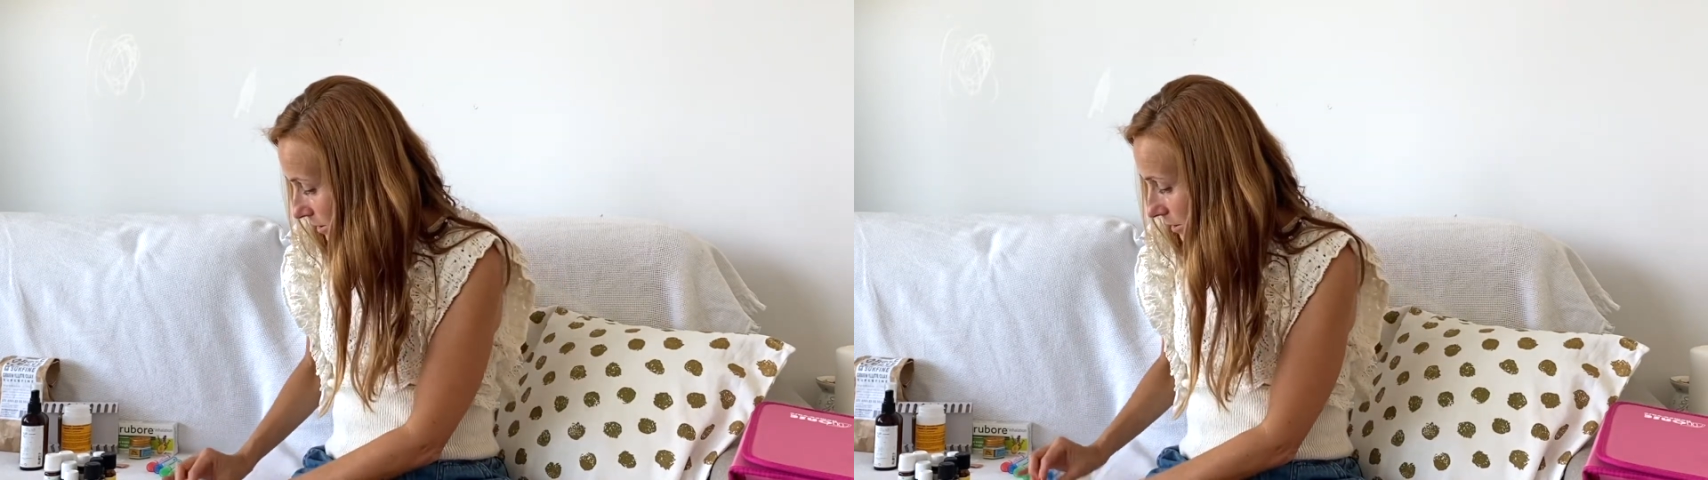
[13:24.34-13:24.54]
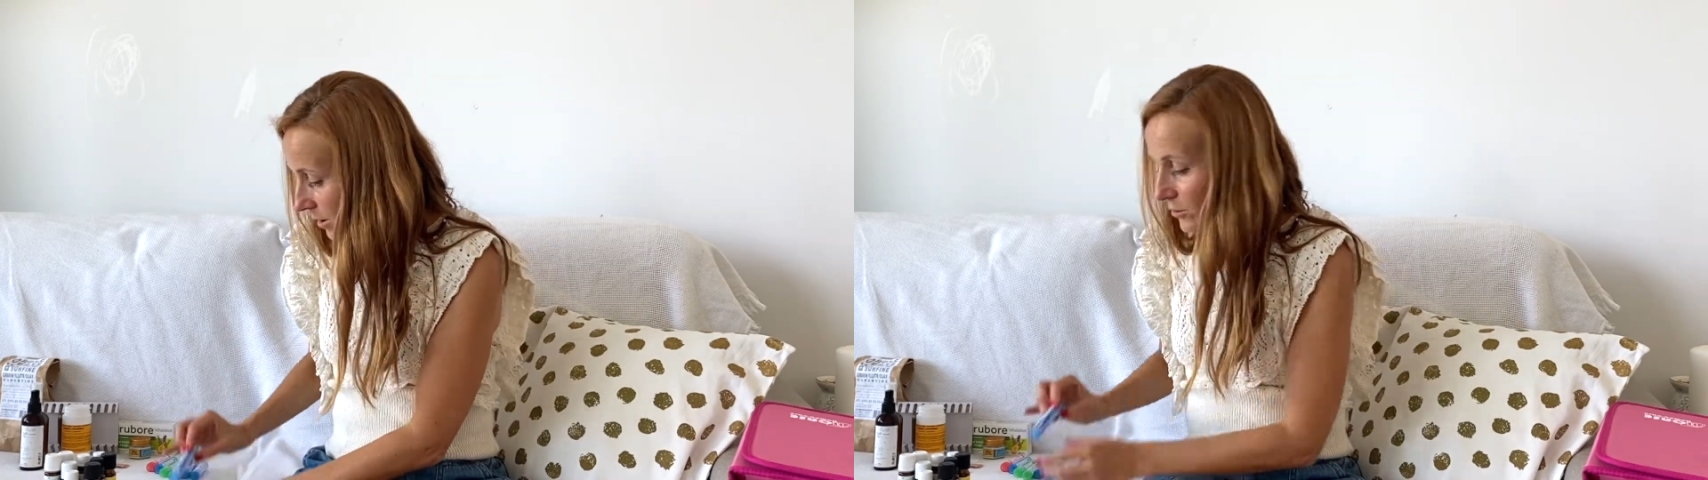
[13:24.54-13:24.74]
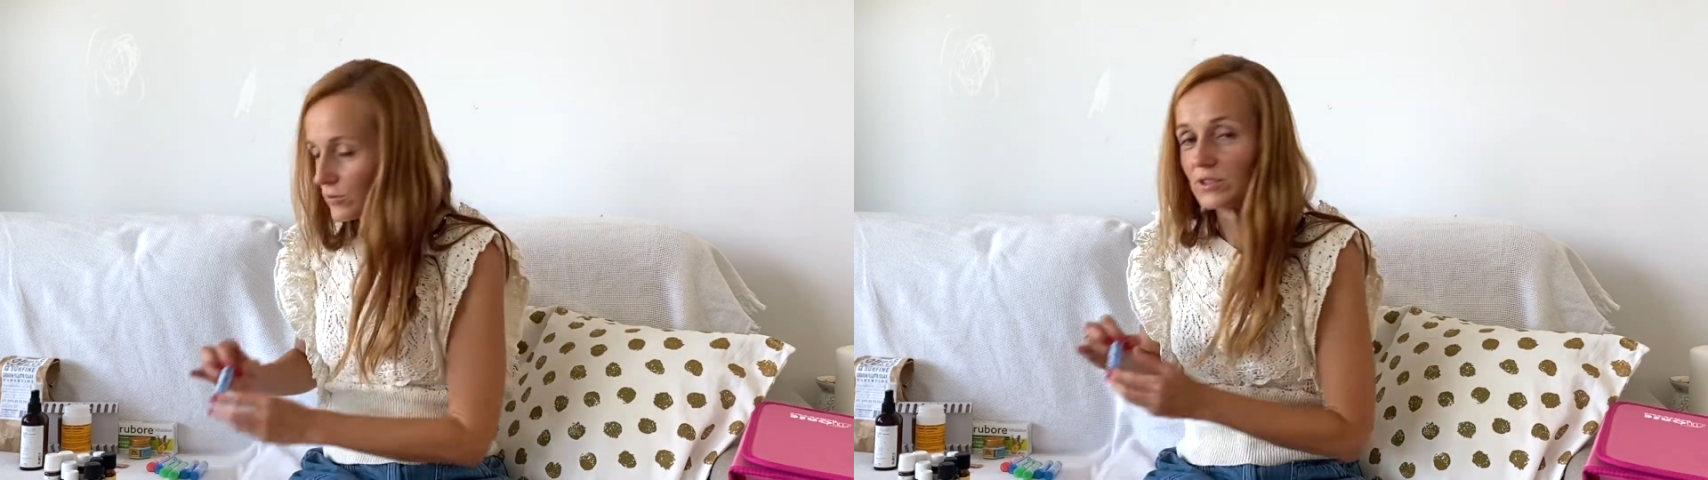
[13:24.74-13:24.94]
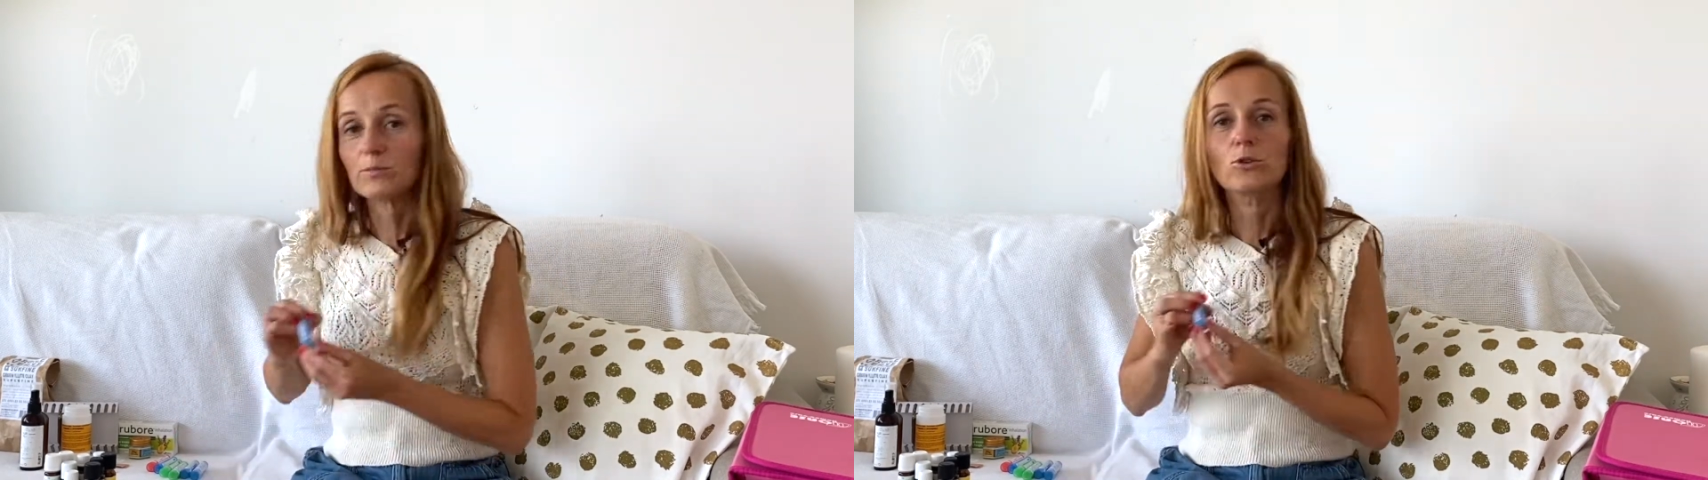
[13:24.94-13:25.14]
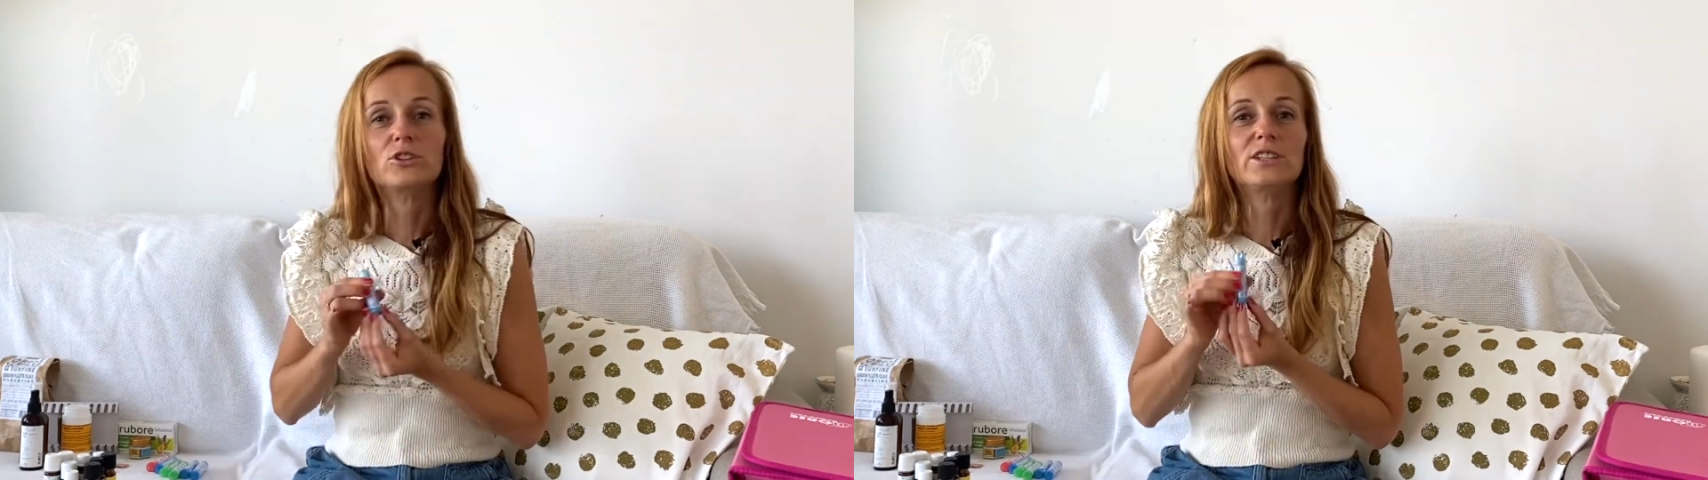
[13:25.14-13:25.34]
Ensuite,
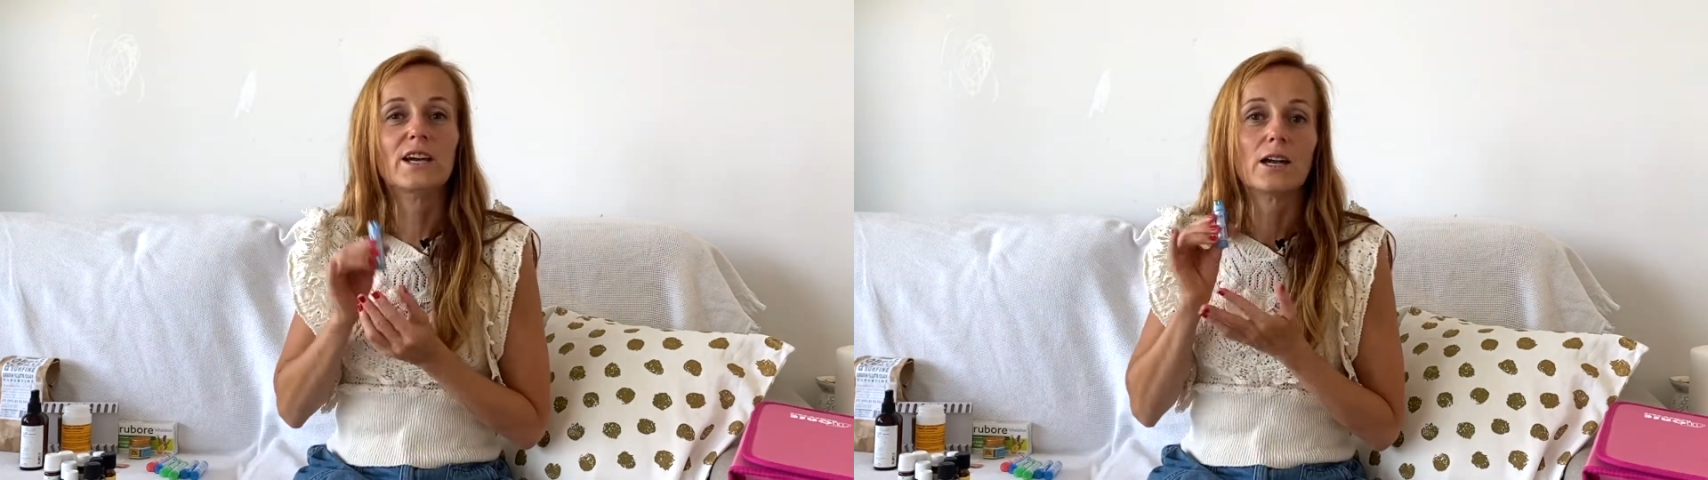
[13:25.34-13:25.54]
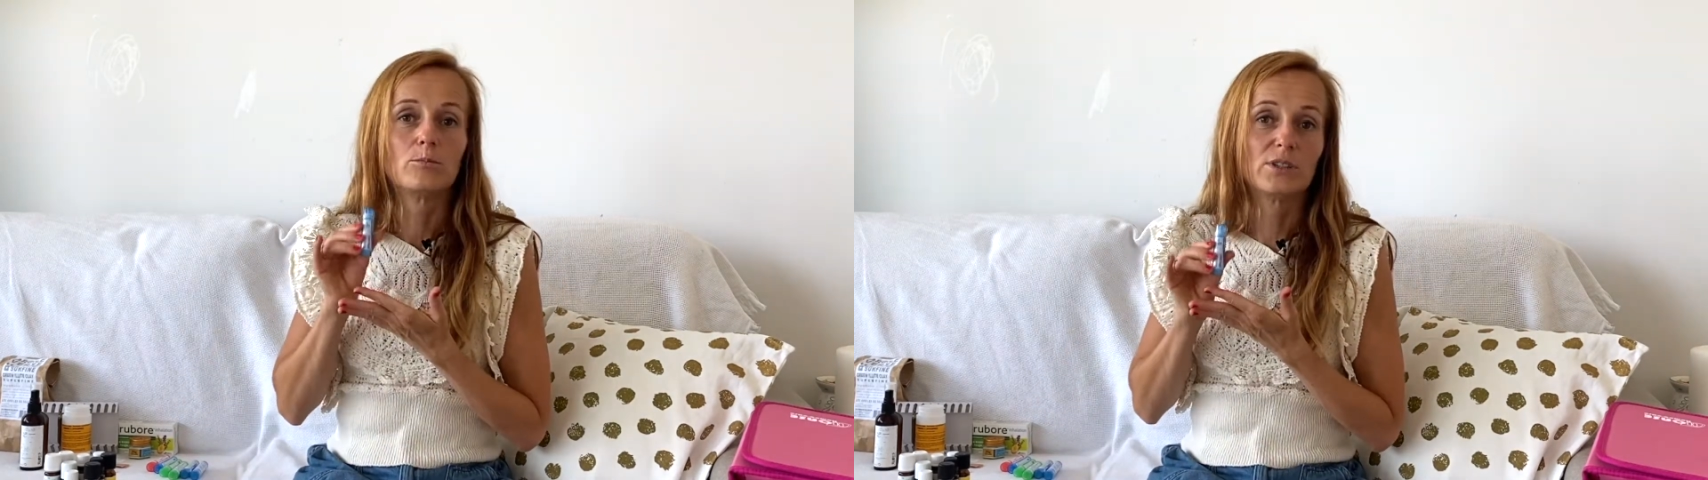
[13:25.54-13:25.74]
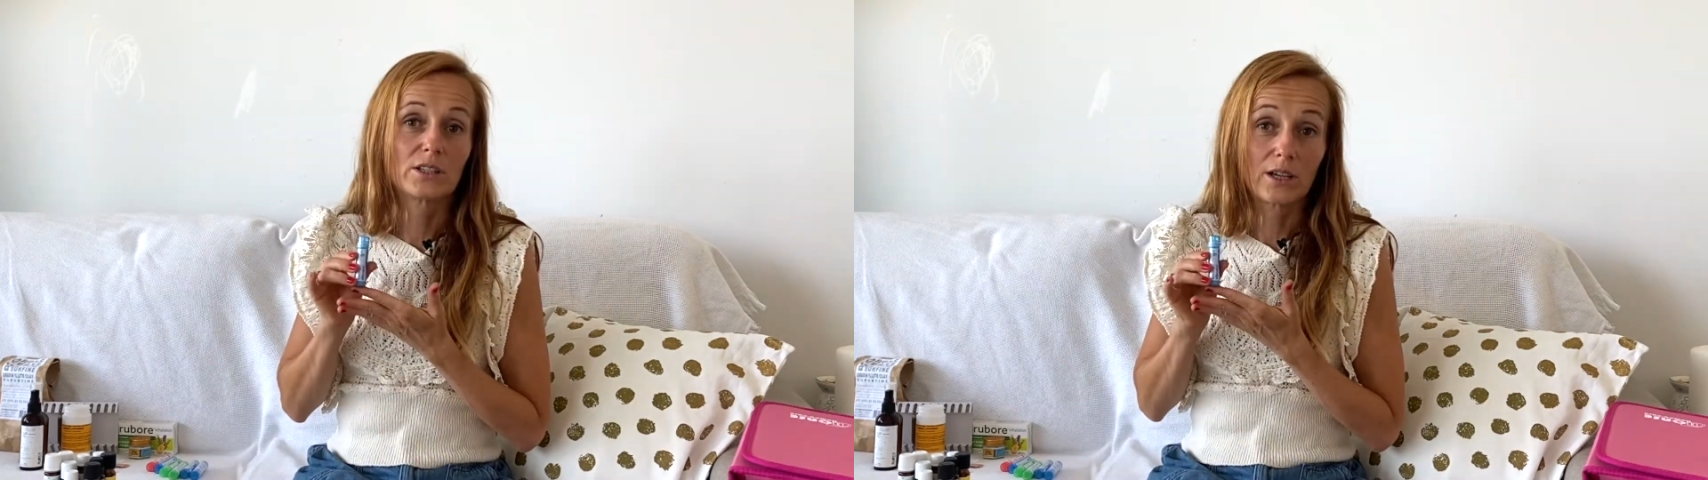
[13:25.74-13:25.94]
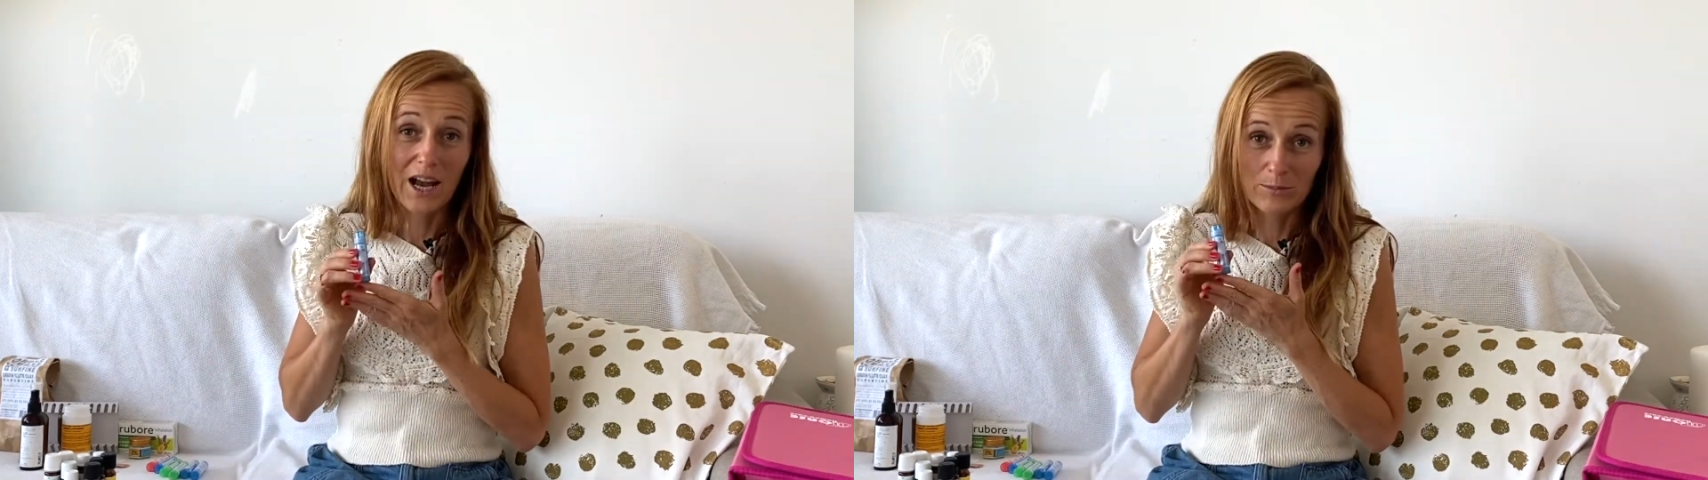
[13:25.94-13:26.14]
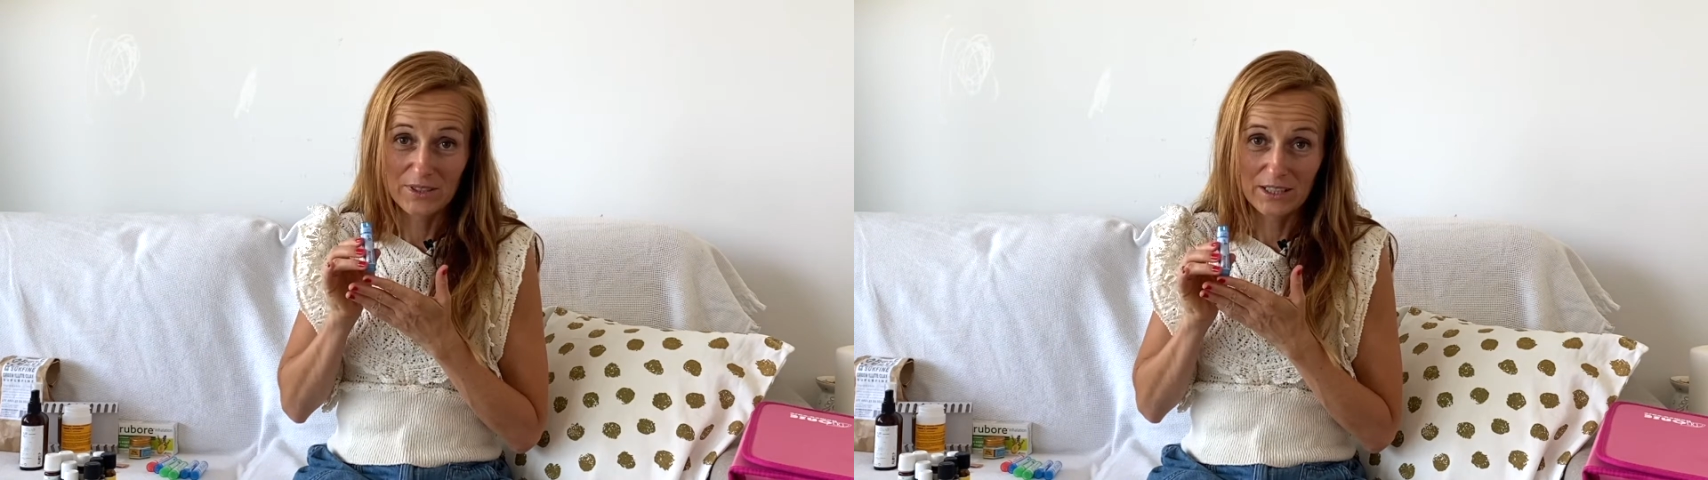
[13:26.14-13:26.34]
Moni
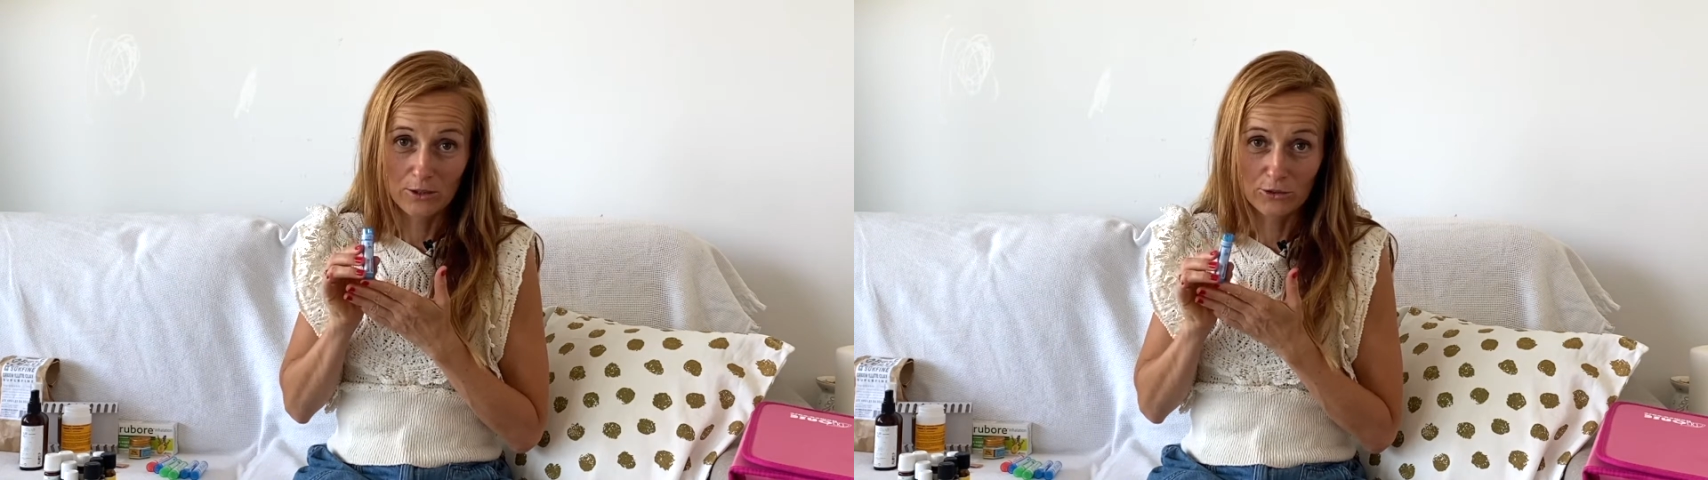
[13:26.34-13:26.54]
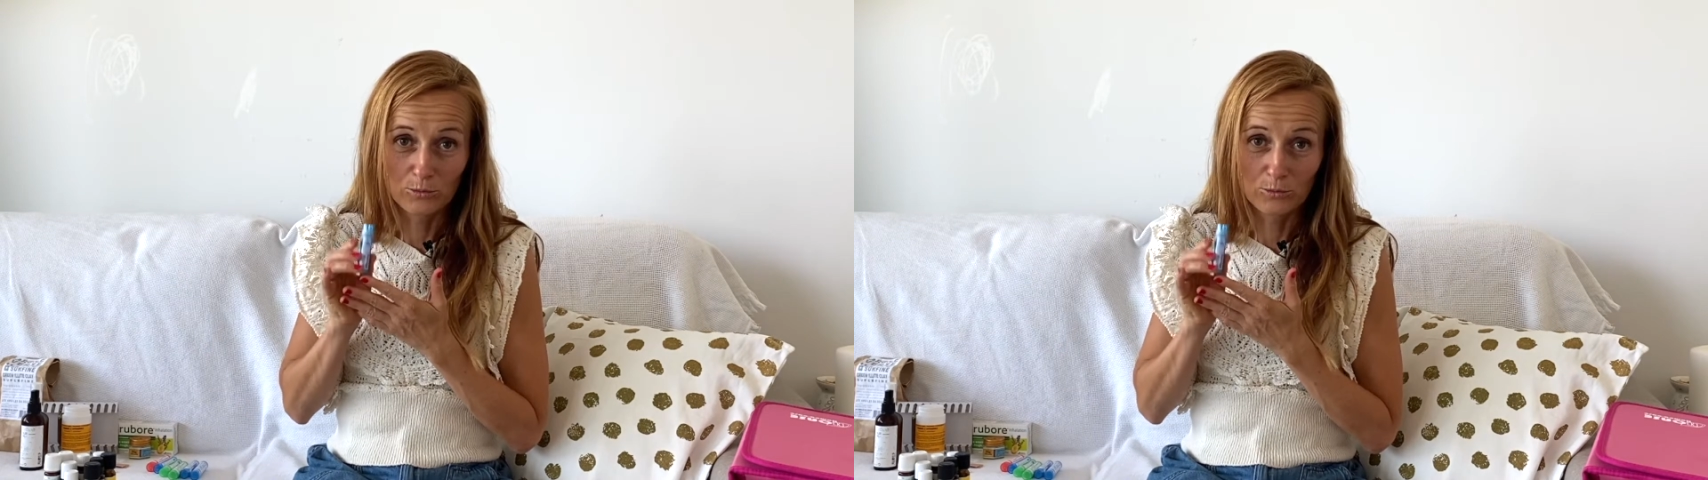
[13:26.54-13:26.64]
albicans.